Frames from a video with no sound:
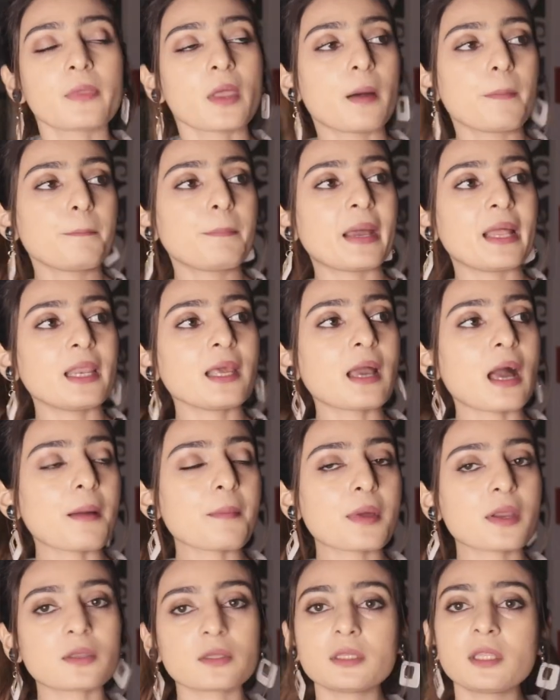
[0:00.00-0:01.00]
हम पहले
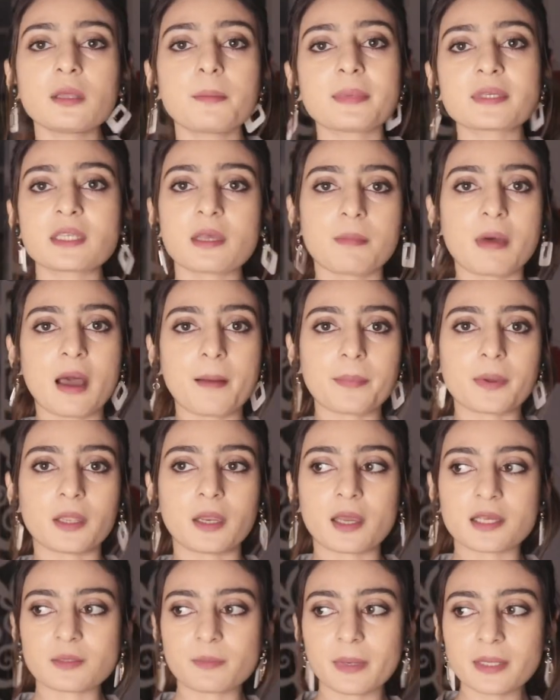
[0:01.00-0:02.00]
काम करते थे अब बस अब आप
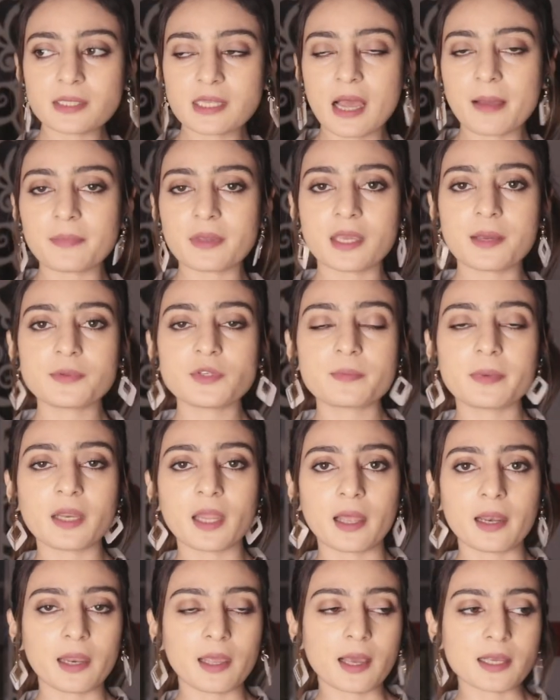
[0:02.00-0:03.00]
करें हस्बैंड साहब ये
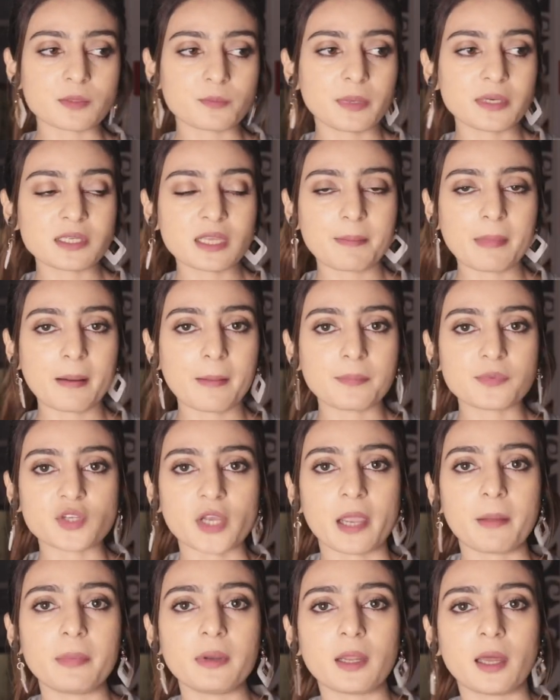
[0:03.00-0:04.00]
बना लें हस्बैंड साहब आप
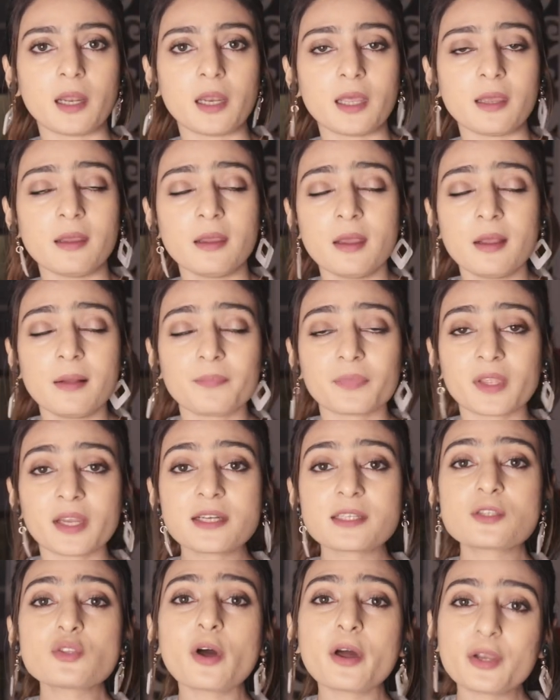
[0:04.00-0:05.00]
चाय बना लें
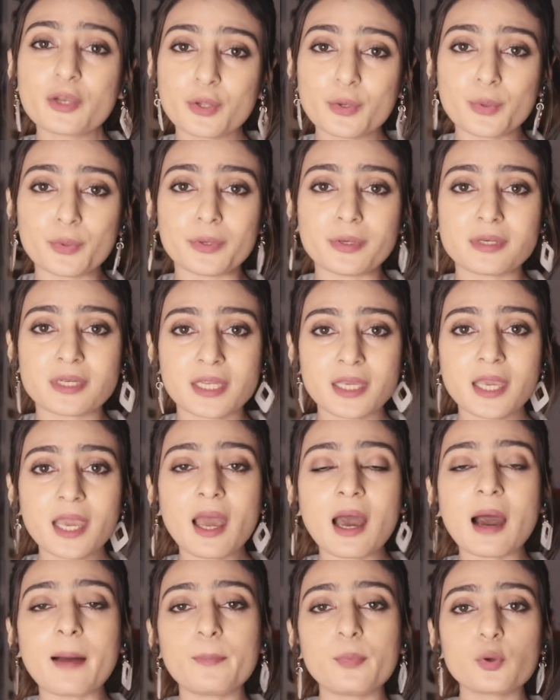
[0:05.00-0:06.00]
इट्स नॉट गुड ठीक
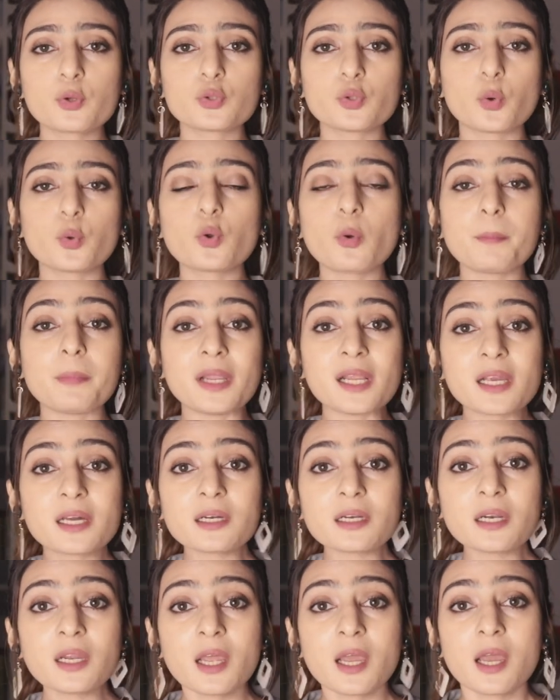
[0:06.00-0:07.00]
है आप लोग दोनों
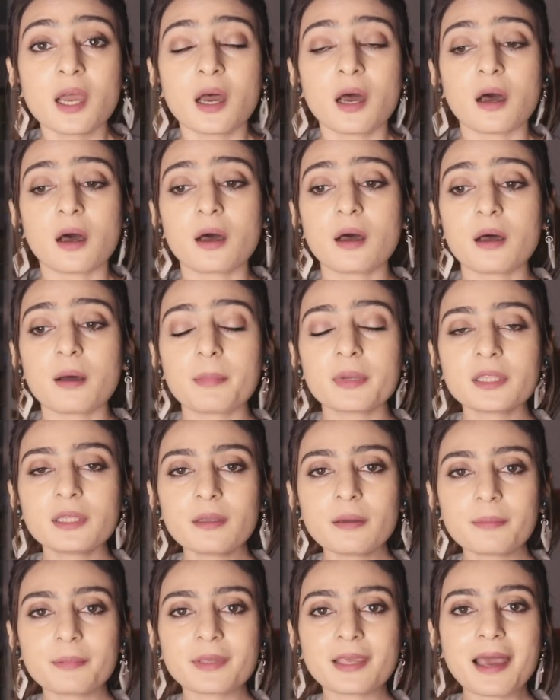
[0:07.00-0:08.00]
मिलकर आ,
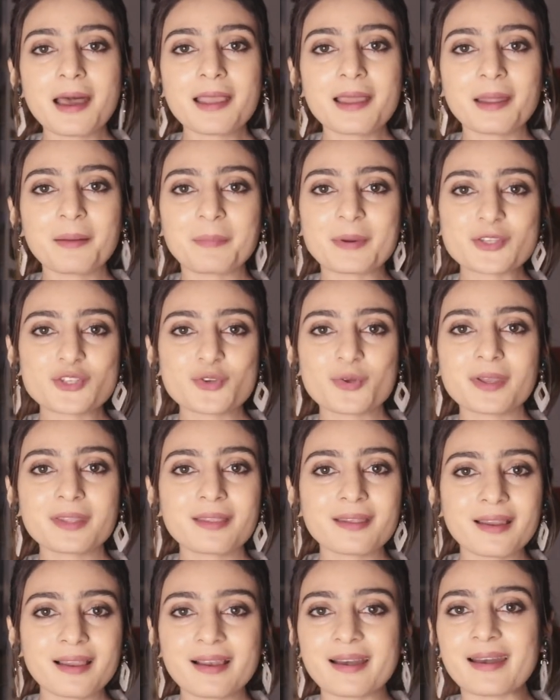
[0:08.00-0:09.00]
मतलब क्या यार बच्चों की
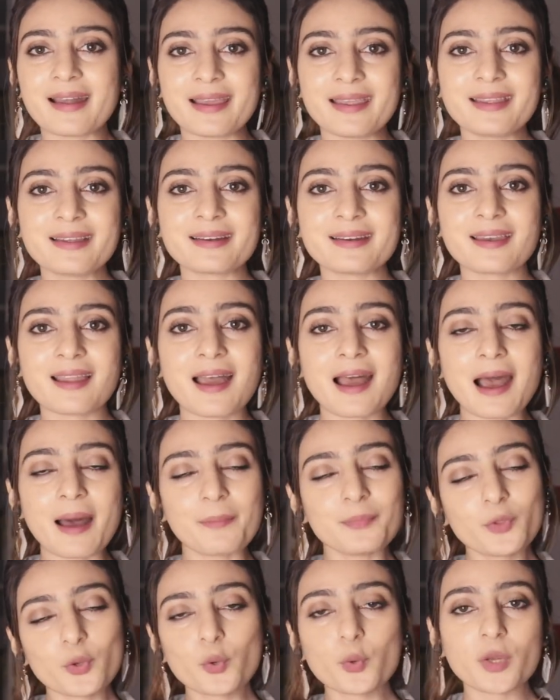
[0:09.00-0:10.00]
तरह लड़ाई करना
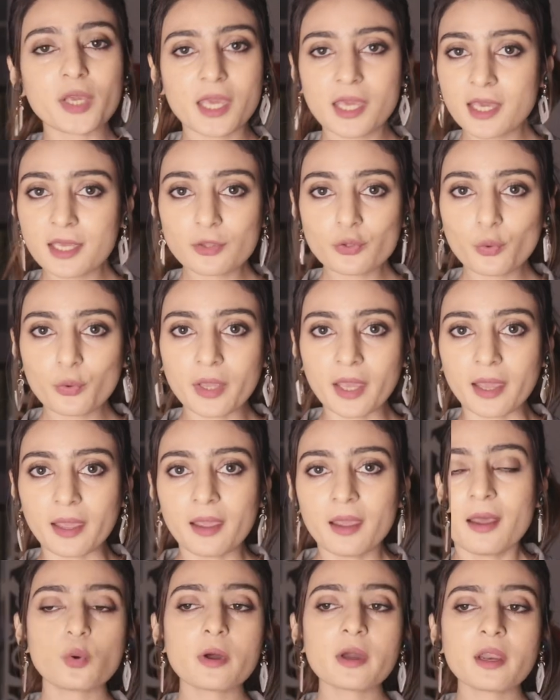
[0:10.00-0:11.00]
आप दोनों एक ही तो हैं
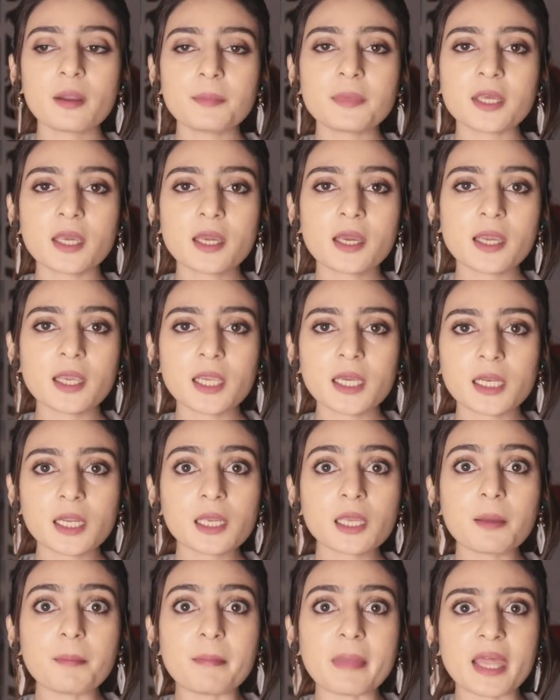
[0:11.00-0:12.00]
तो अगर हम ये कहेंगे
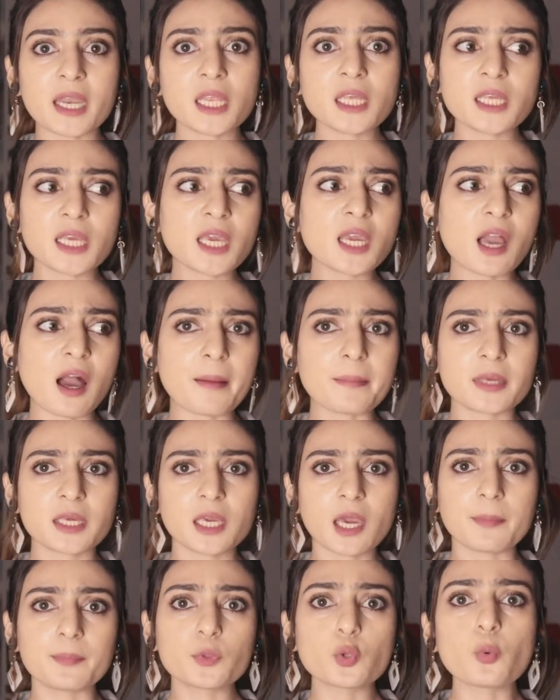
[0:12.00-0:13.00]
ना कि मैंने ये काम
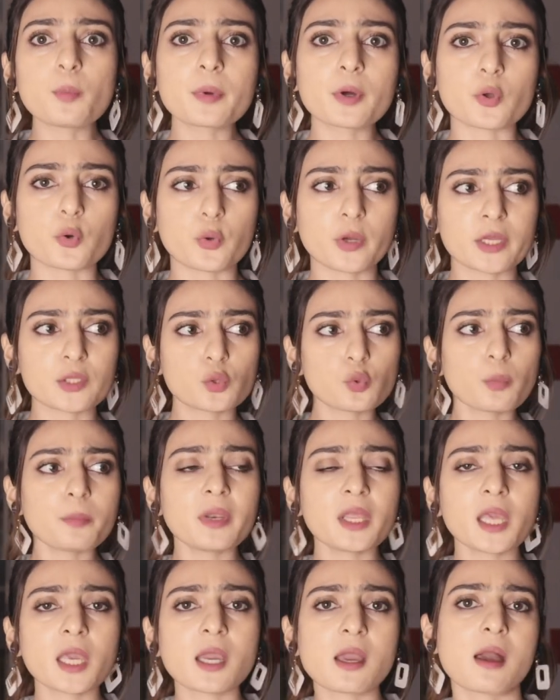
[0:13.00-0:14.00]
किया अब तुम करो या
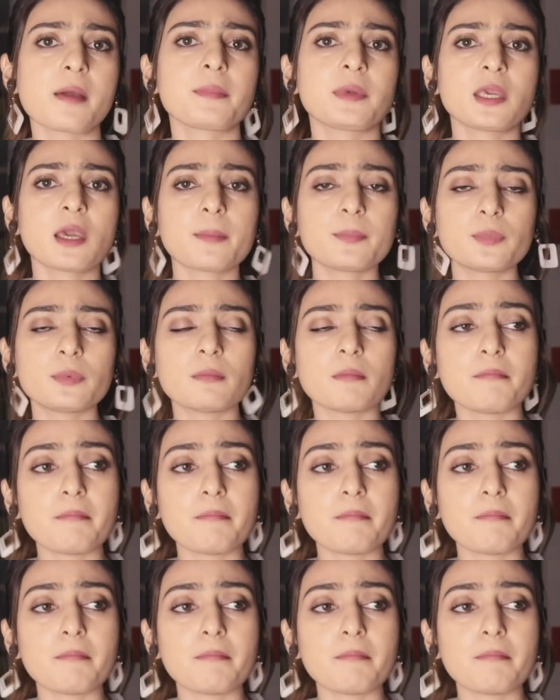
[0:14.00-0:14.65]
तुमने ये काम किया